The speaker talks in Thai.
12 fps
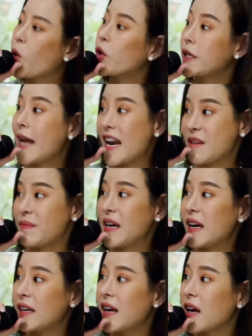กดดันป่ะ
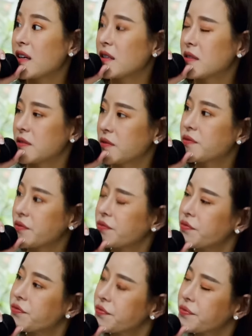คะยายเออมันเป็นความ
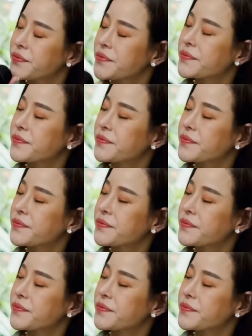กดดัน